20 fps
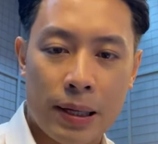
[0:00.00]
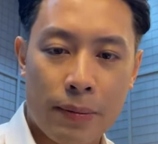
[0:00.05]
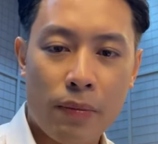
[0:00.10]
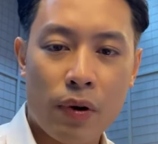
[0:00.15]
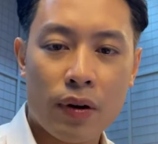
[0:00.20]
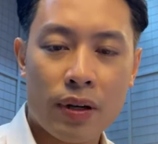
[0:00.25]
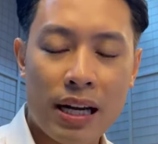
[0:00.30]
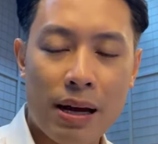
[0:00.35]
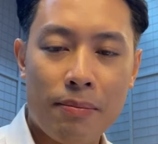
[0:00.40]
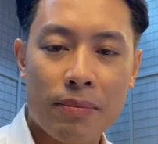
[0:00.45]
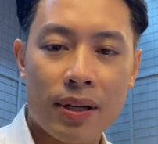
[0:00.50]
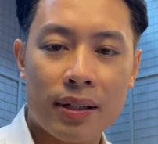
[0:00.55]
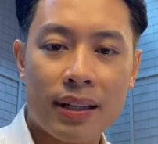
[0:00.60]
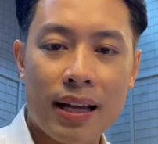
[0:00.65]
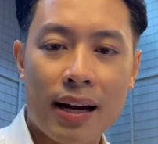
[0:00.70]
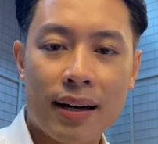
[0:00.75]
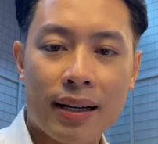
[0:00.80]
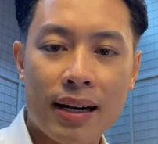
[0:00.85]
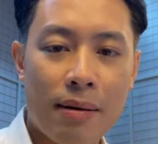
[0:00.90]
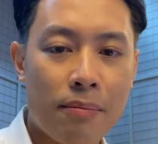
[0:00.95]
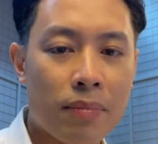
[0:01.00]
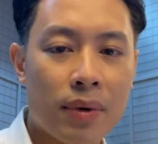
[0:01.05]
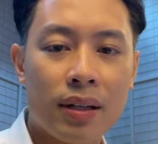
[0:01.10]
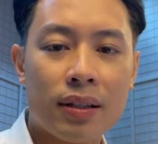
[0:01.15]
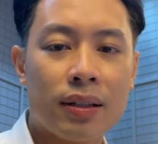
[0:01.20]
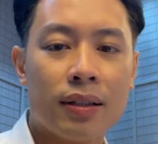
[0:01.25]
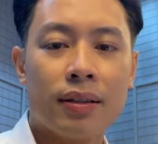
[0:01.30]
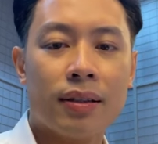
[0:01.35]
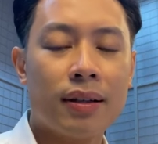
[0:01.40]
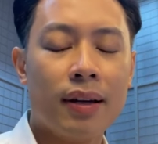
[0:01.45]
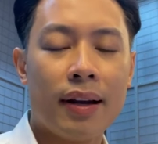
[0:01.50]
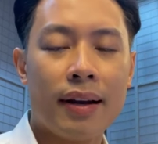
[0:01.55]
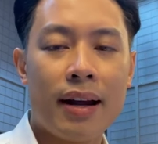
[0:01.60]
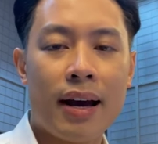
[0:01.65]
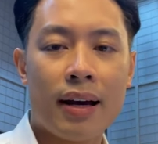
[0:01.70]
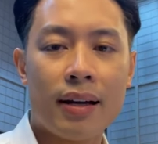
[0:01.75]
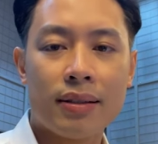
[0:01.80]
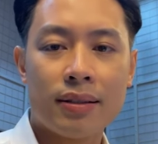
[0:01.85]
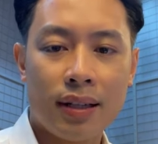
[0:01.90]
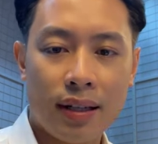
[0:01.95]
mọi năm là tháng 5 các thứ là
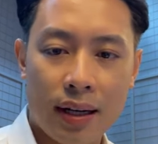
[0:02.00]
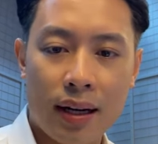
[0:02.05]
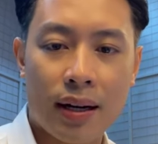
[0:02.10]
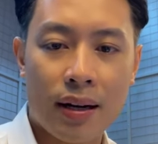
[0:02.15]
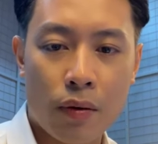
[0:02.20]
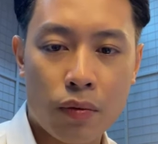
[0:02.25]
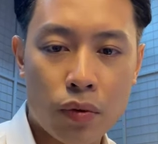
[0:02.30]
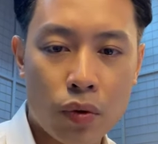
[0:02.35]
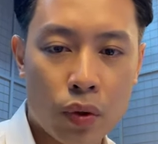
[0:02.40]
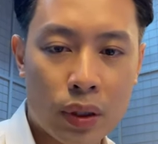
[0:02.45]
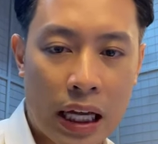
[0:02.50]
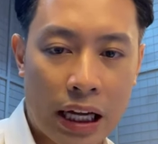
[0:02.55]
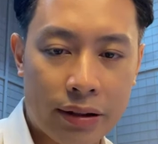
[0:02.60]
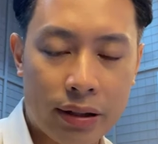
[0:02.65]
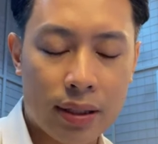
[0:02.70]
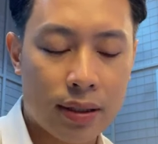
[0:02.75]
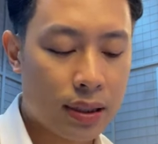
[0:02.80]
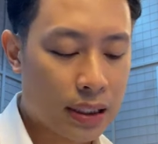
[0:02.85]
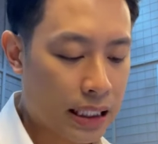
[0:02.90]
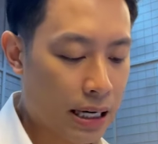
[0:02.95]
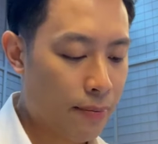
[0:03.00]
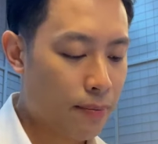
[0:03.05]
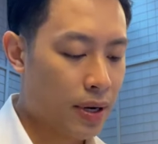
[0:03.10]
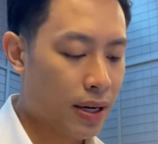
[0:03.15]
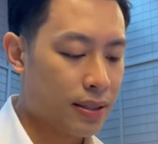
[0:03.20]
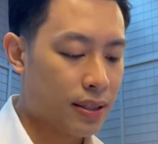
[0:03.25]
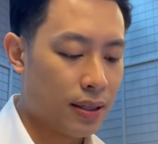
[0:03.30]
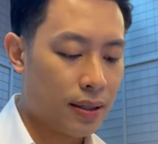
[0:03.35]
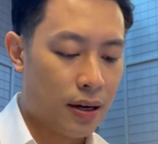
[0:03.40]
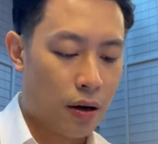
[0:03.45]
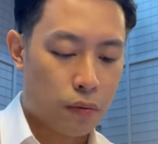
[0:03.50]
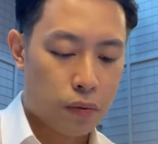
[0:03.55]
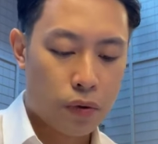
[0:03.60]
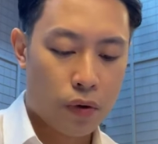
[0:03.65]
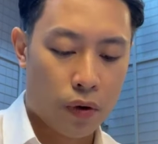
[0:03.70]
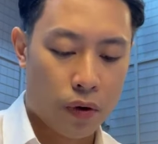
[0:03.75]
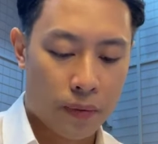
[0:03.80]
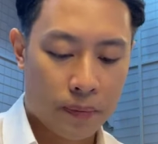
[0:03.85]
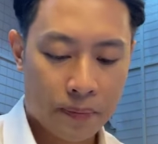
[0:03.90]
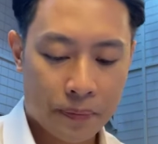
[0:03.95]
đã rất là nóng rồi tháng 4 tháng 5 đã rất nóng
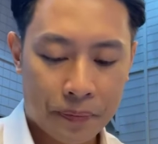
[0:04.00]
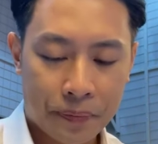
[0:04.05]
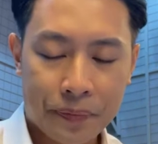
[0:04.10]
rồi